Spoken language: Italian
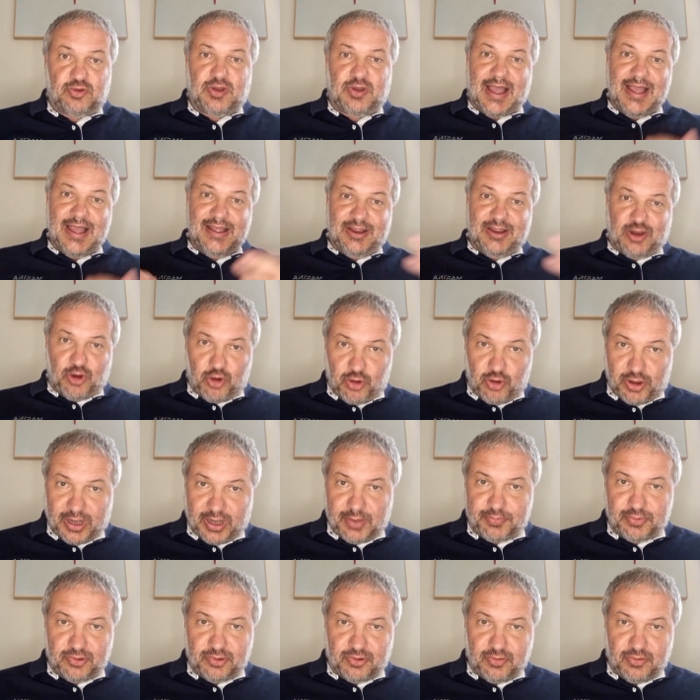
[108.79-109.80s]

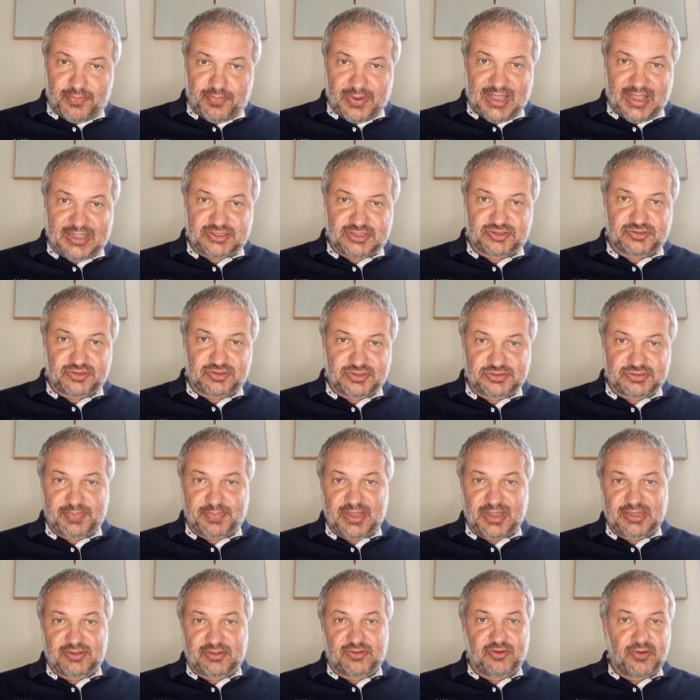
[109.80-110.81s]
ancora più complesso
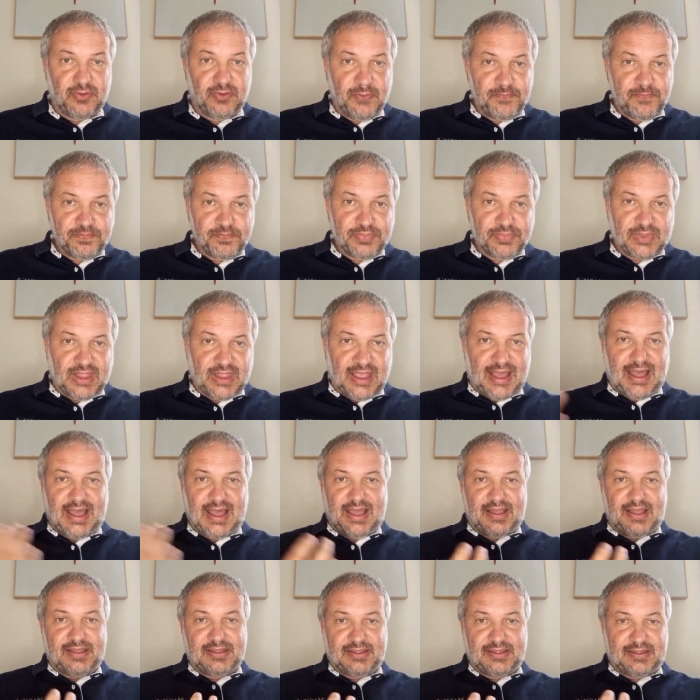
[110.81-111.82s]
rispetto a
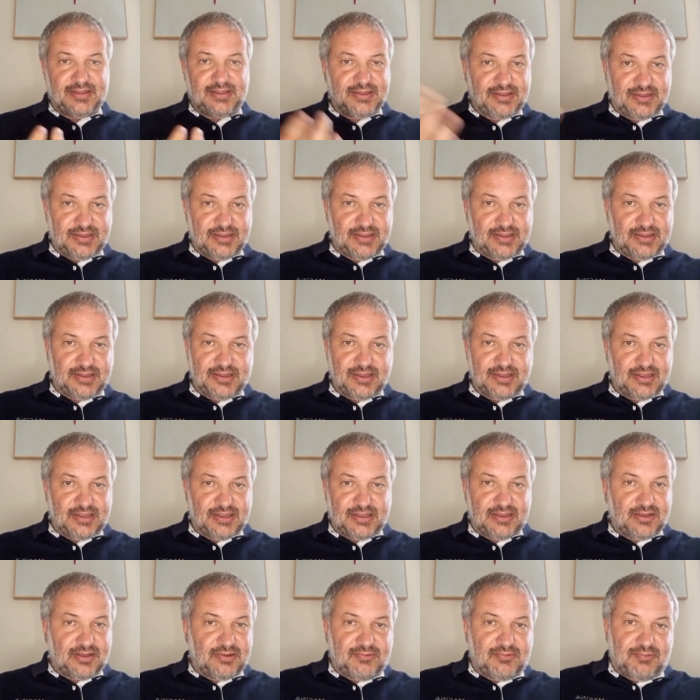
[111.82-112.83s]
a
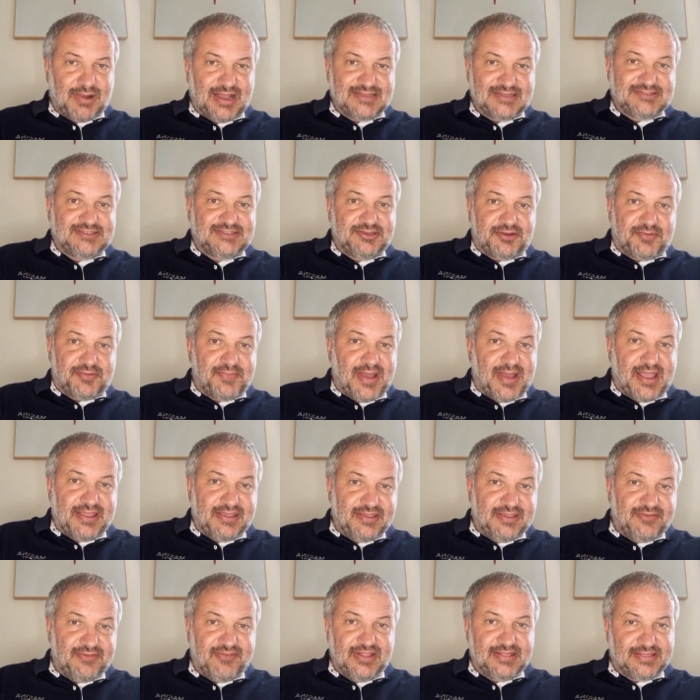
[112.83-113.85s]
eh, quasi
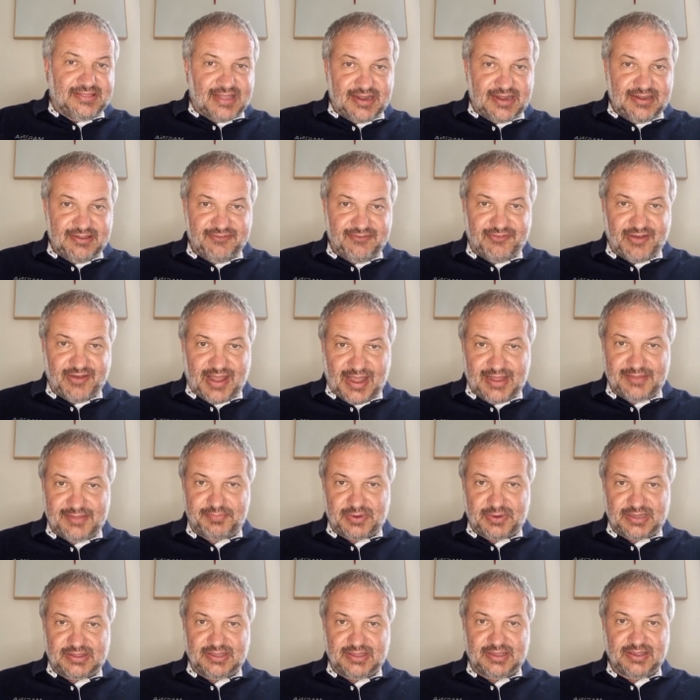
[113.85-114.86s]
ormai vent'anni fa
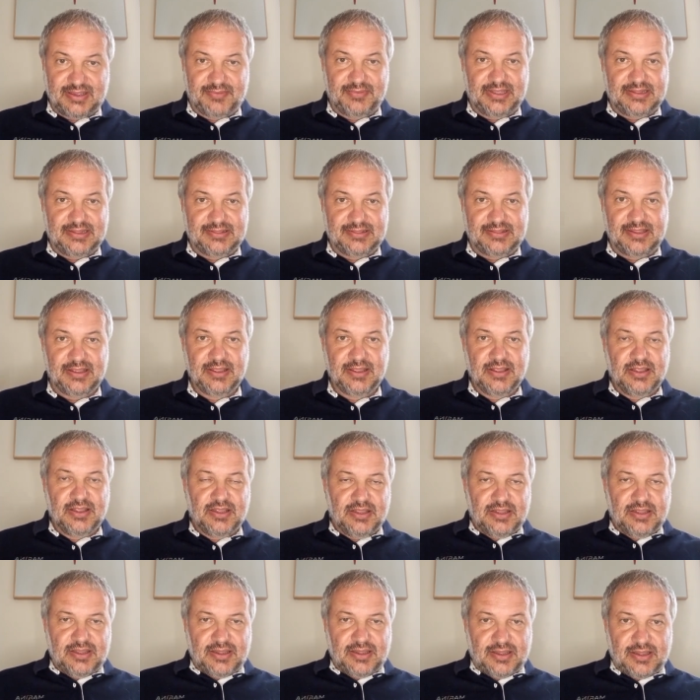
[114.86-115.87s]
praticamente
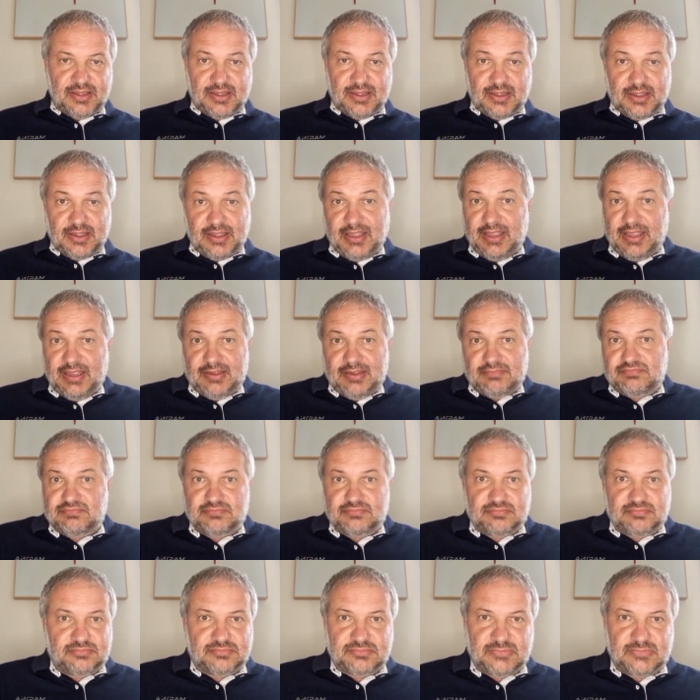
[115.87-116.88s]
eh, e
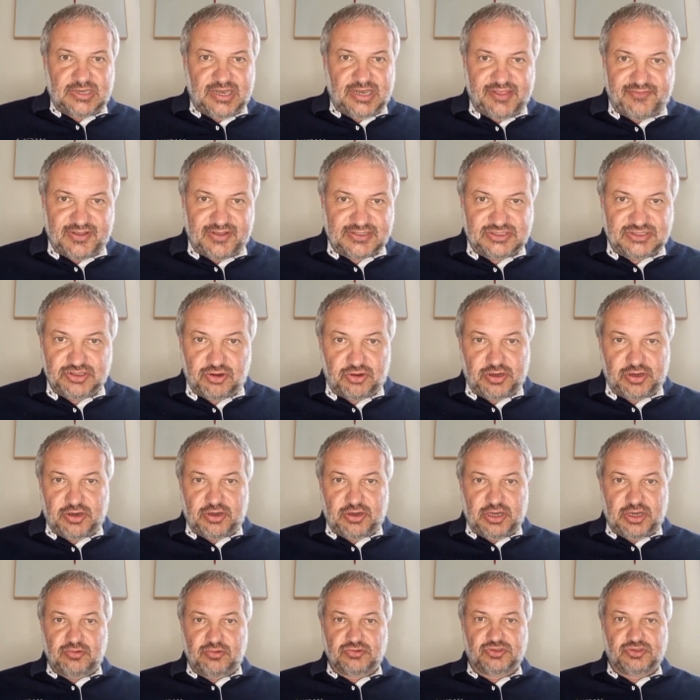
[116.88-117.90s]
mh, l'evasione o
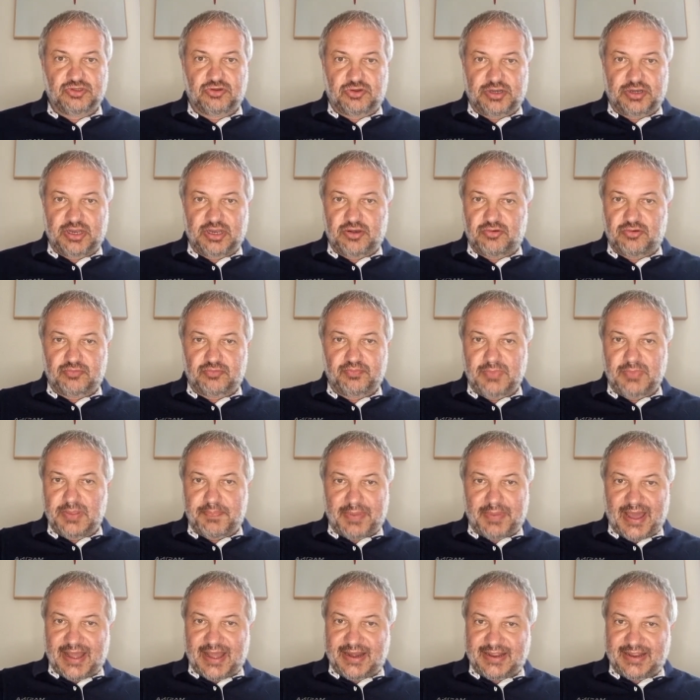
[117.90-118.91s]
l'elusione non mi
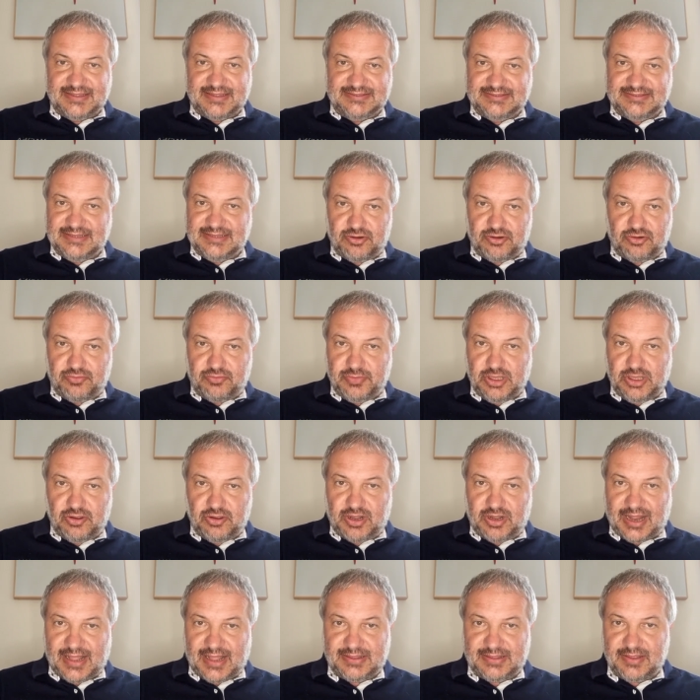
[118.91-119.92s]
pare che siano
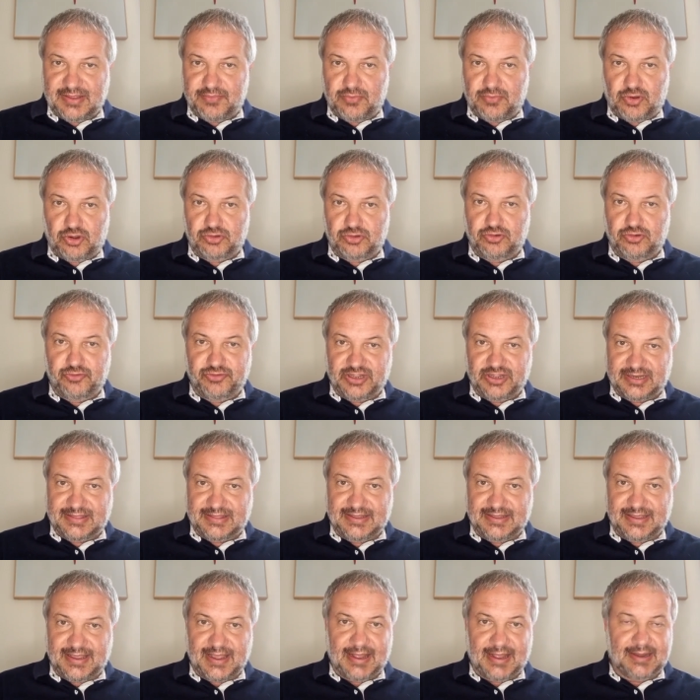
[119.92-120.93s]
migliorate in modo
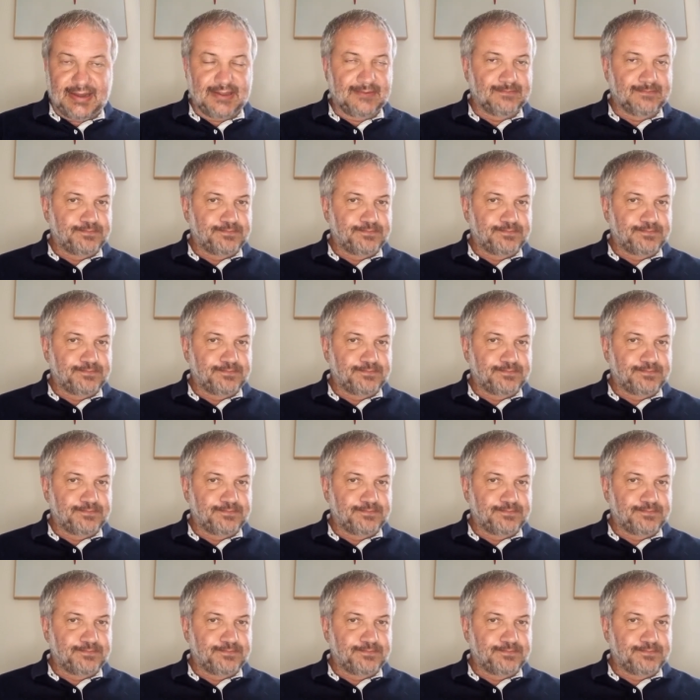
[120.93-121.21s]
verticale.